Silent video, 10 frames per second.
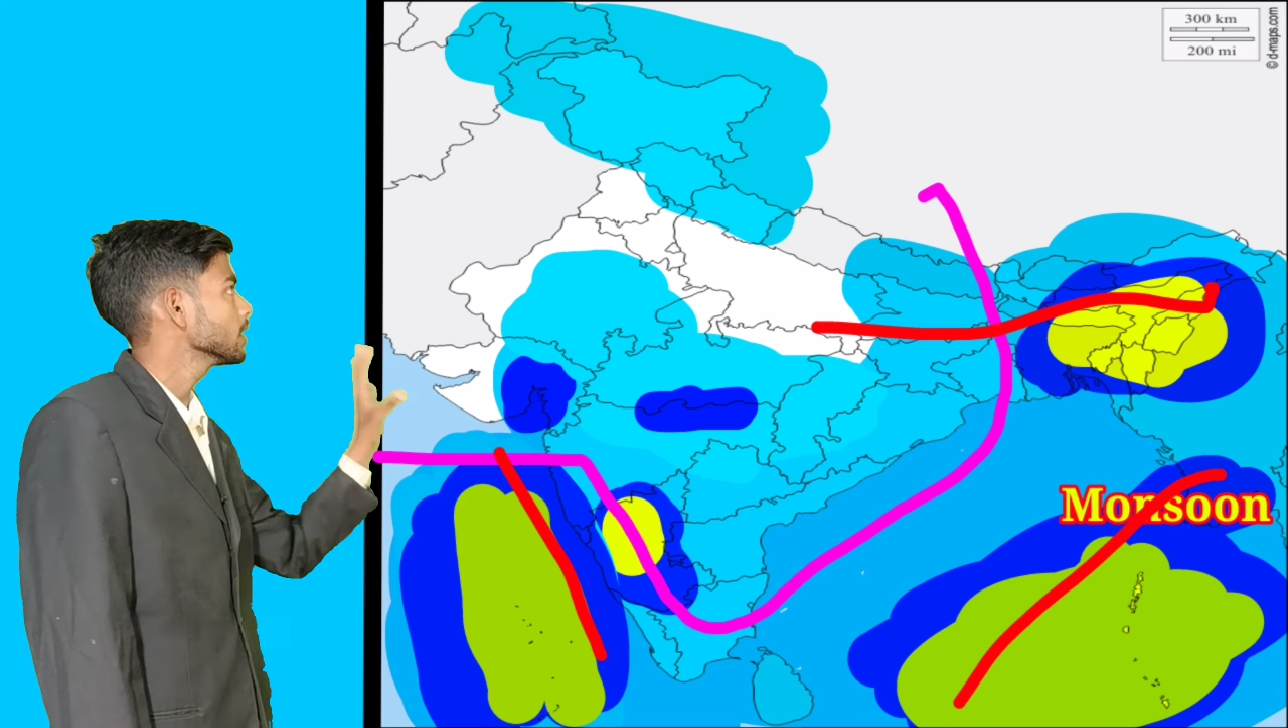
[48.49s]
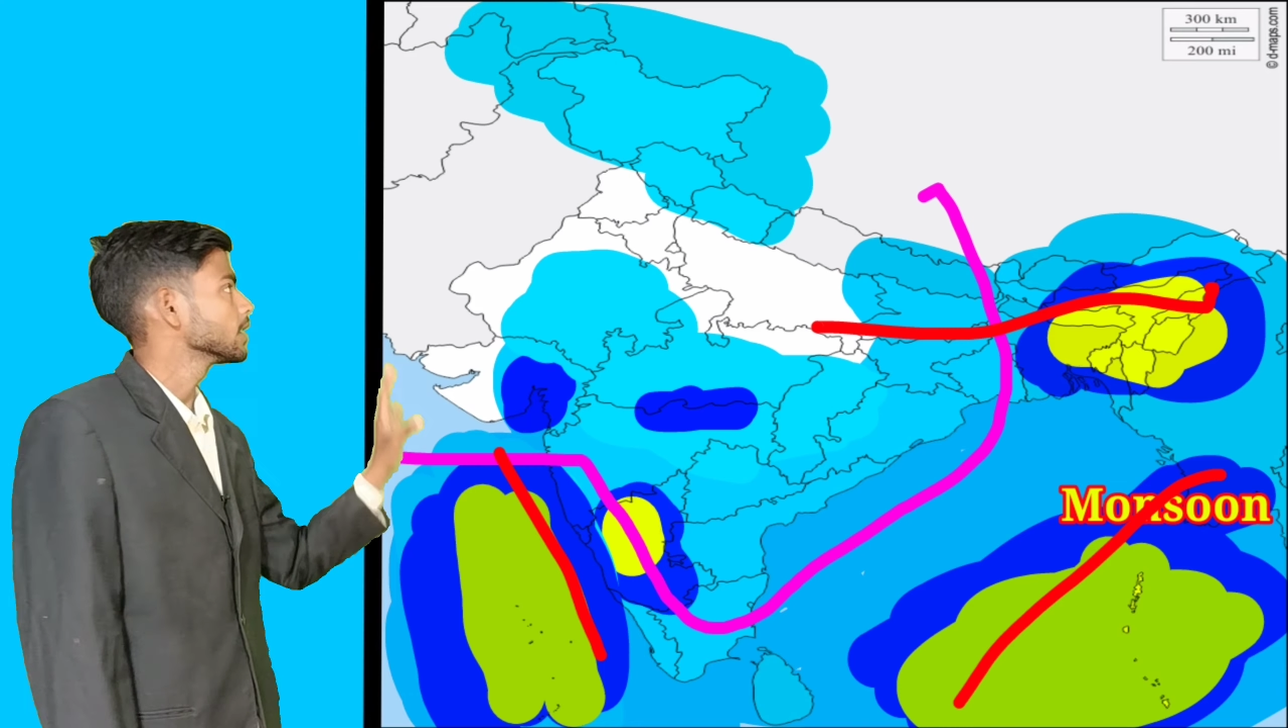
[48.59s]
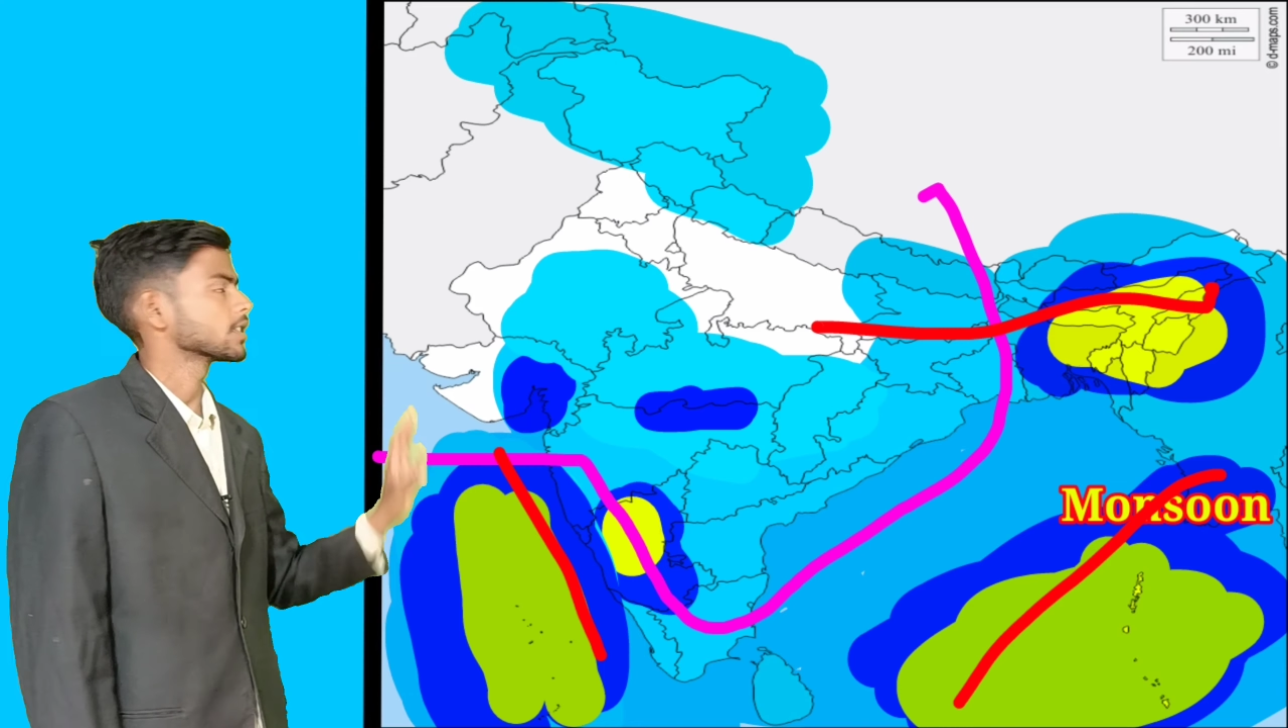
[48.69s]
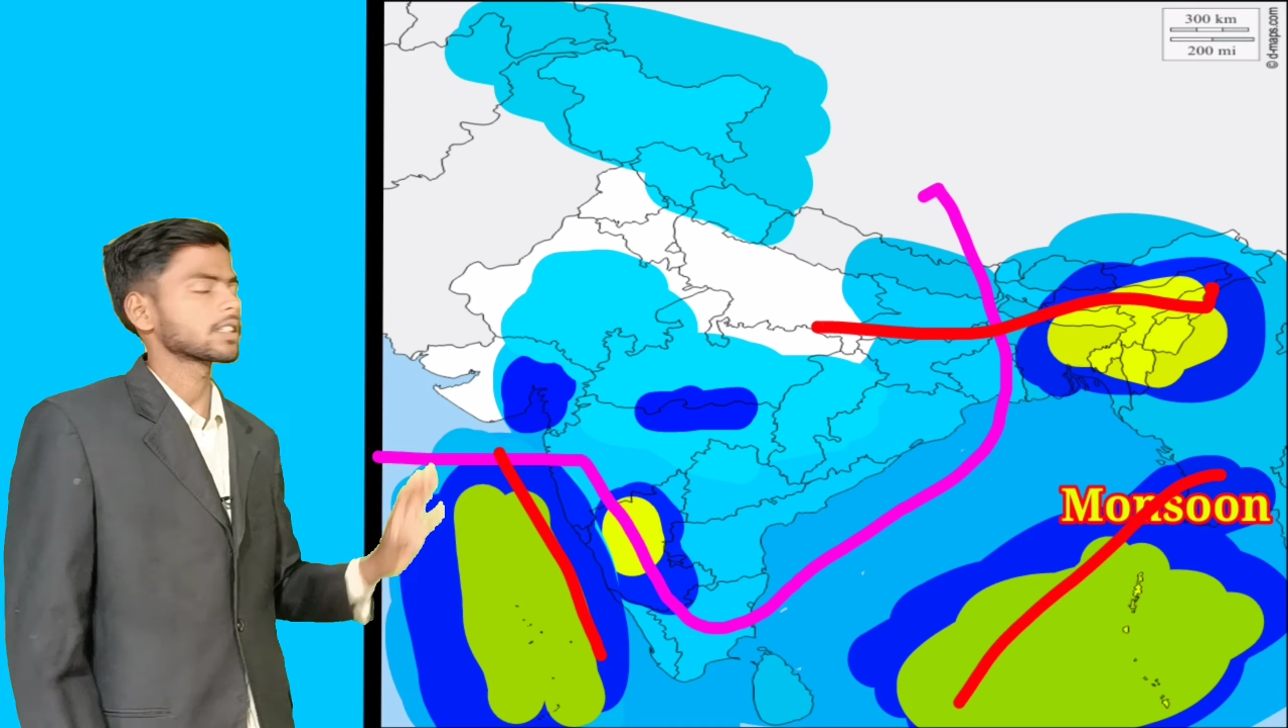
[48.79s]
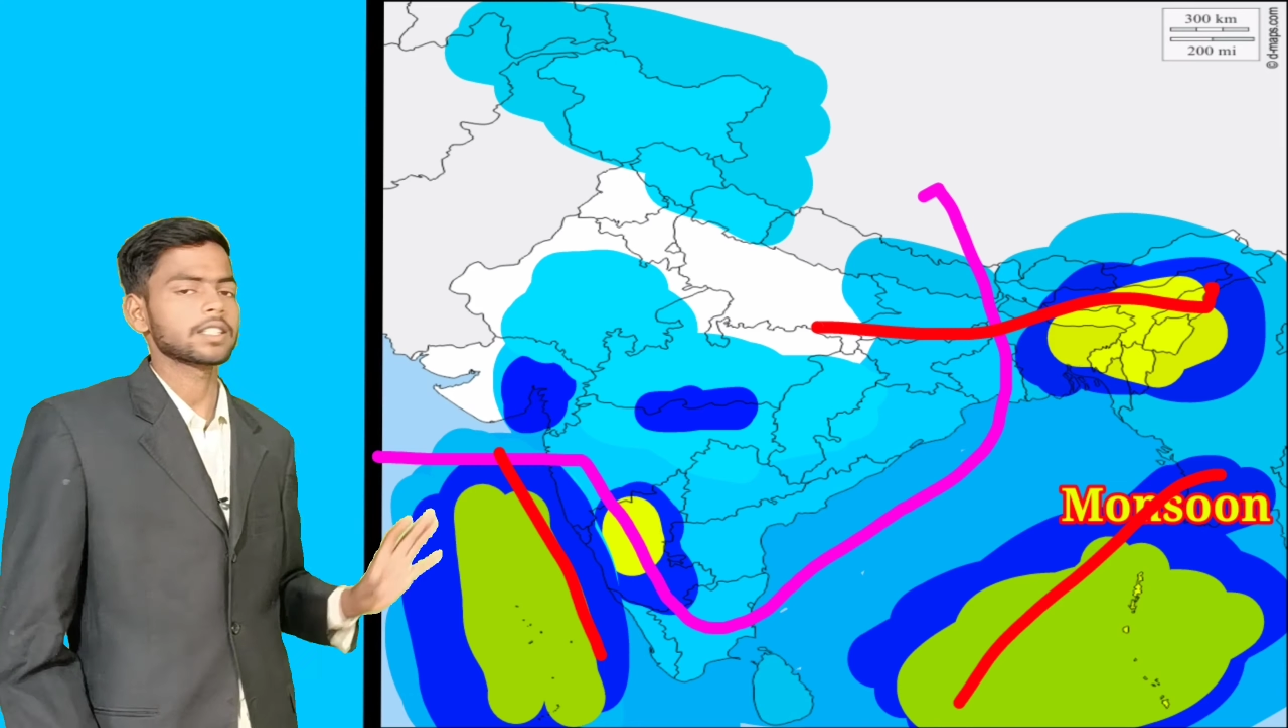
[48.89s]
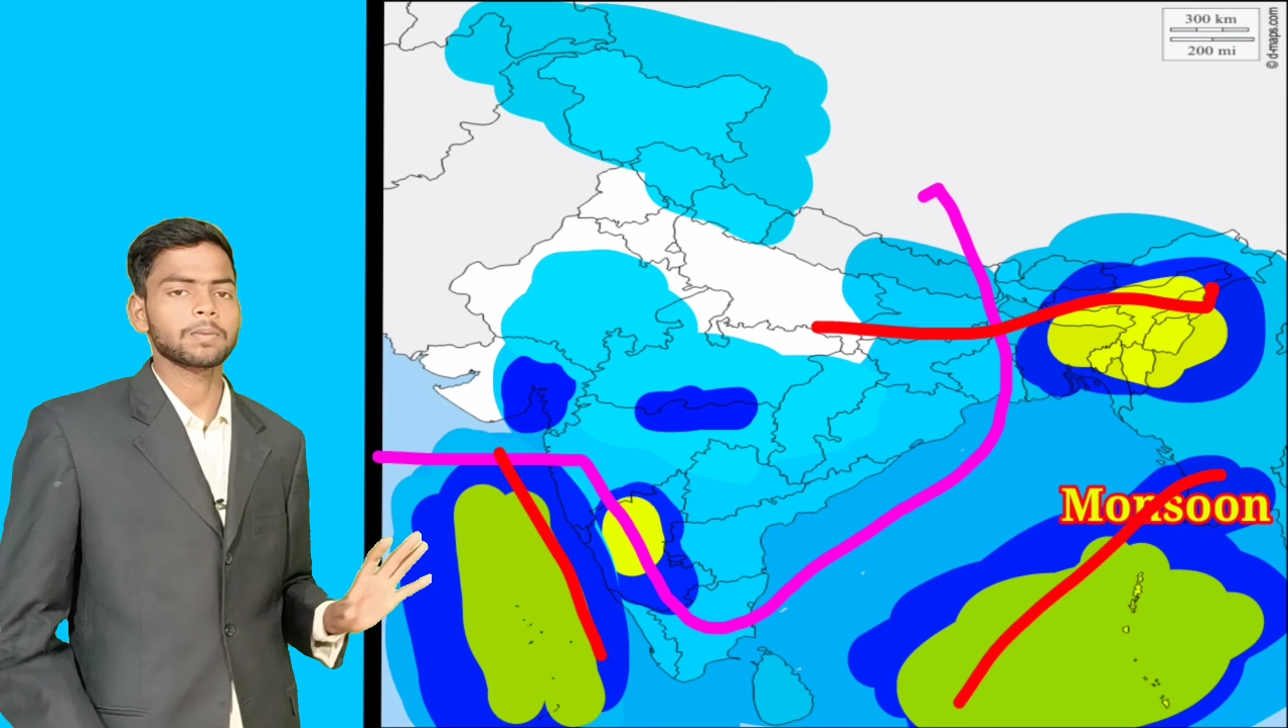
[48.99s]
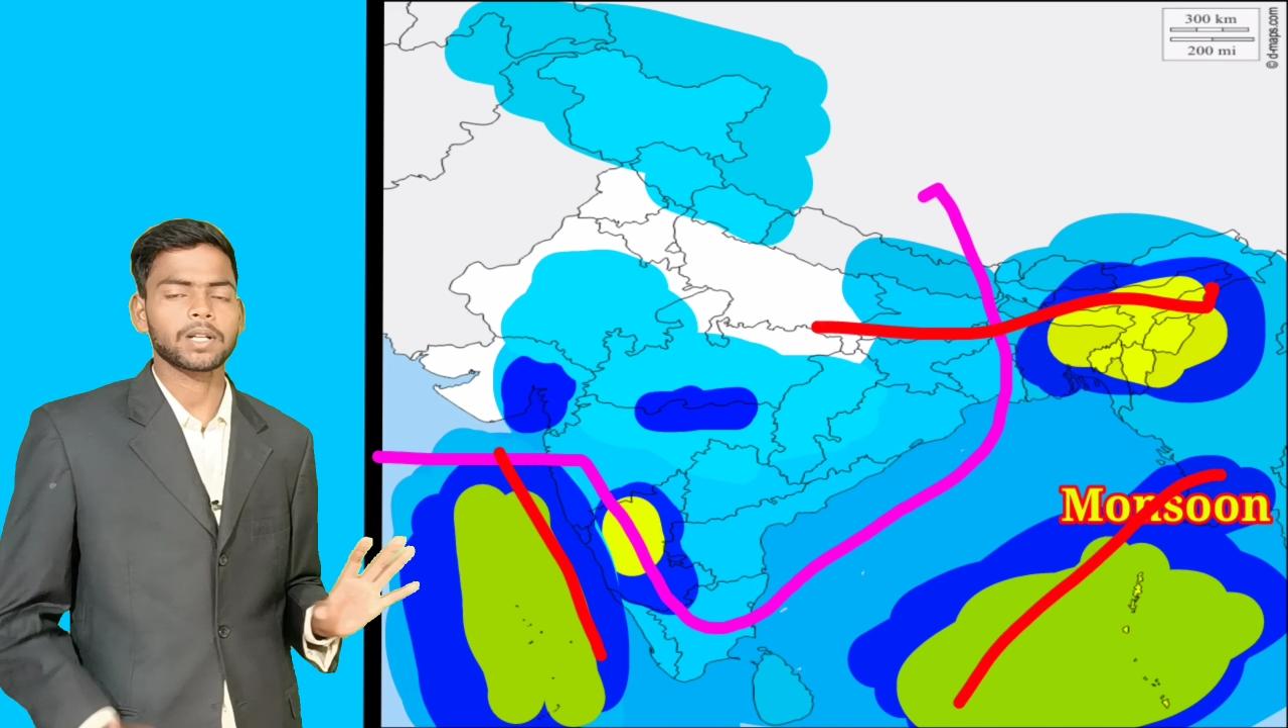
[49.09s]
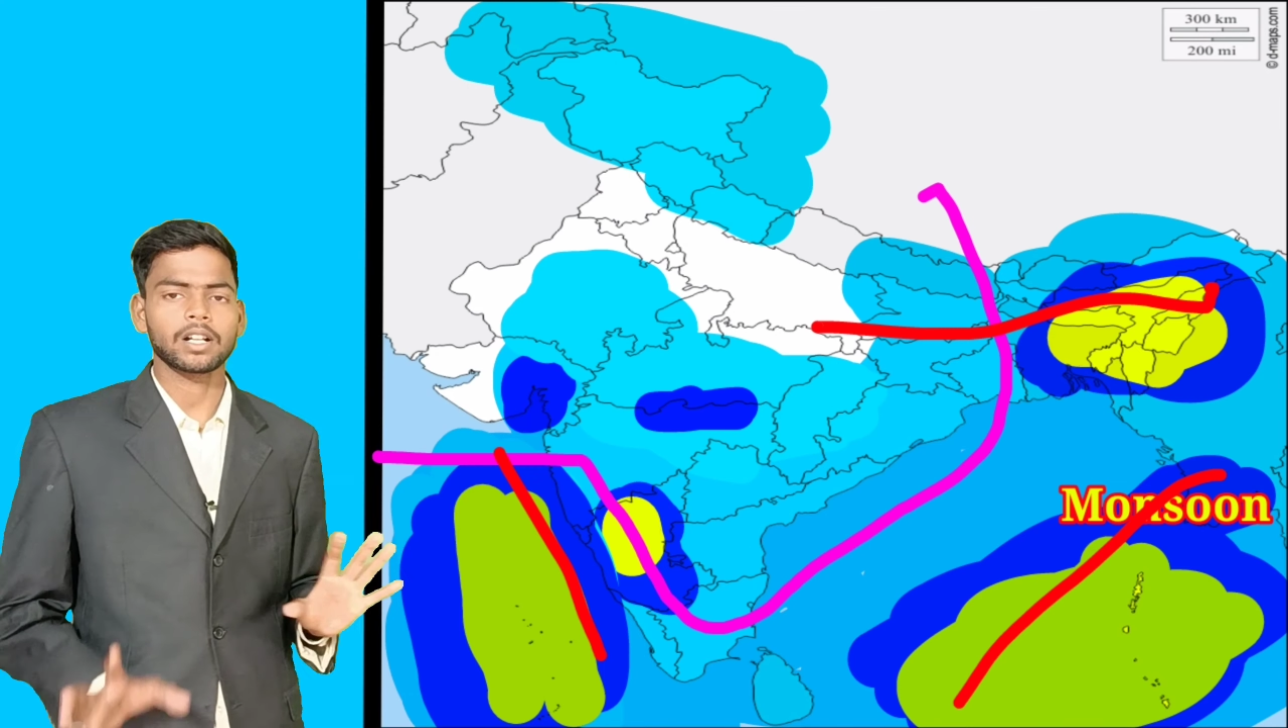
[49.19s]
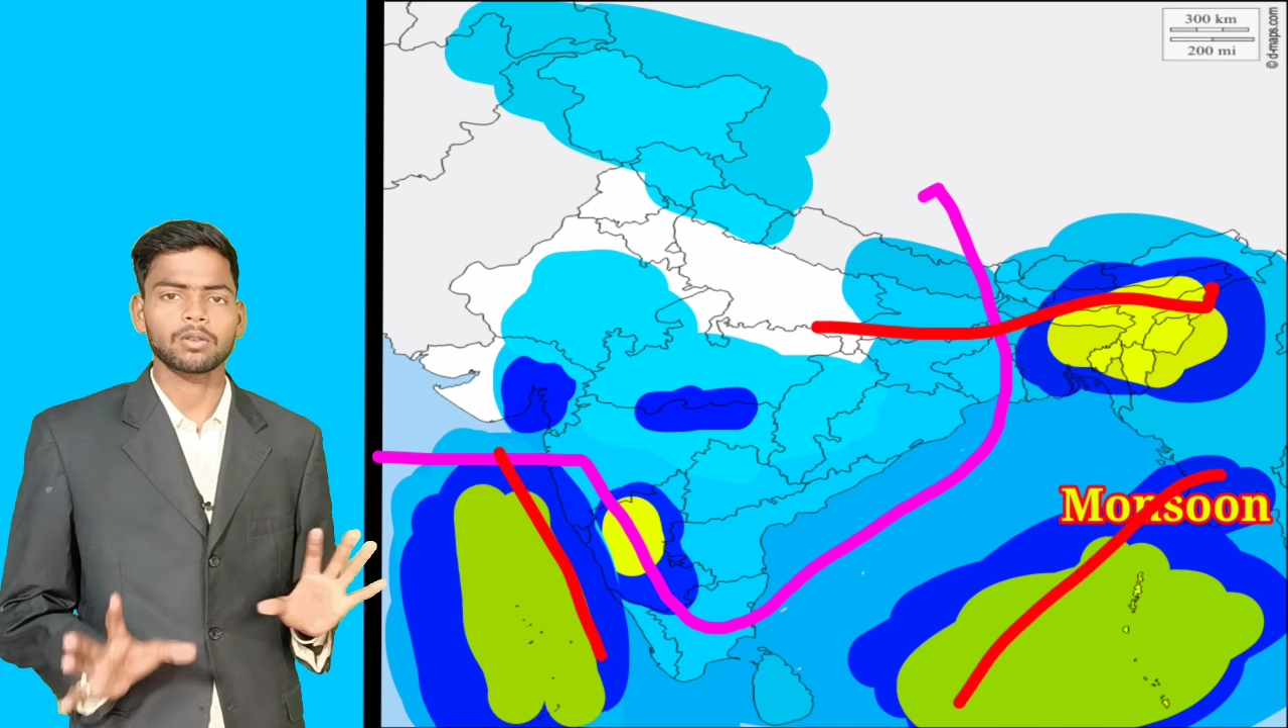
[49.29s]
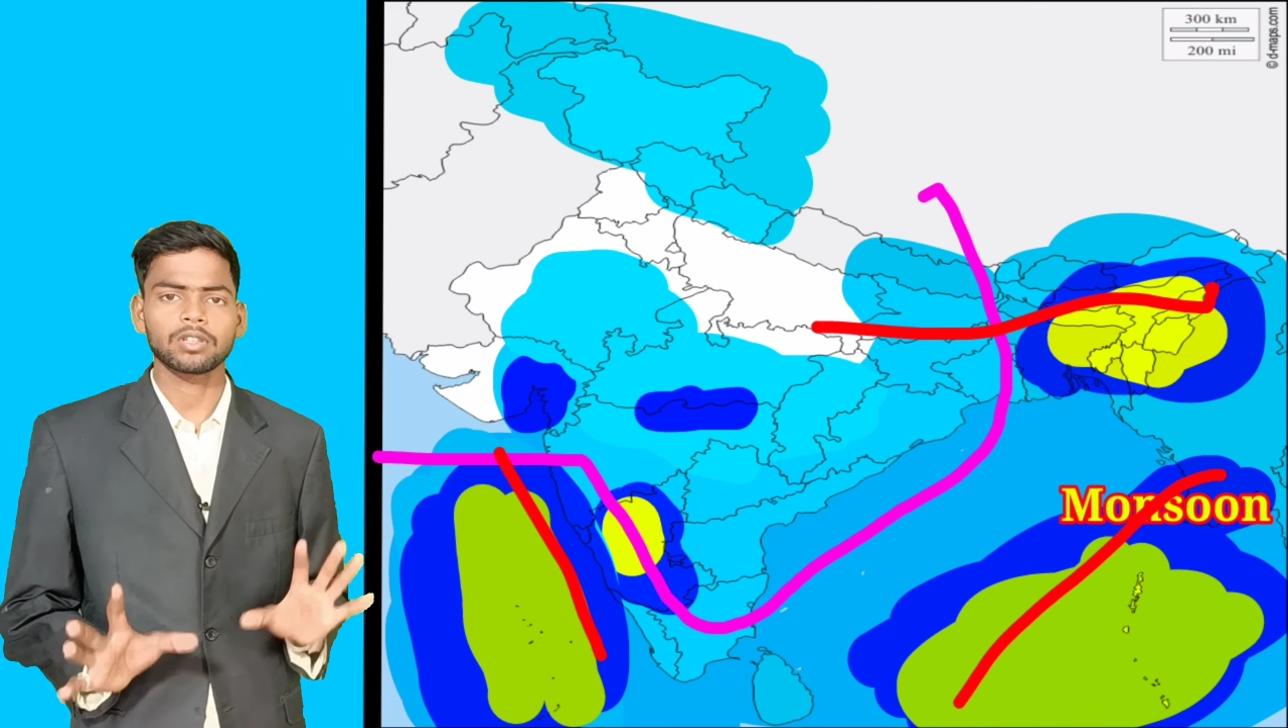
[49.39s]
जिससे किसी प्रकार का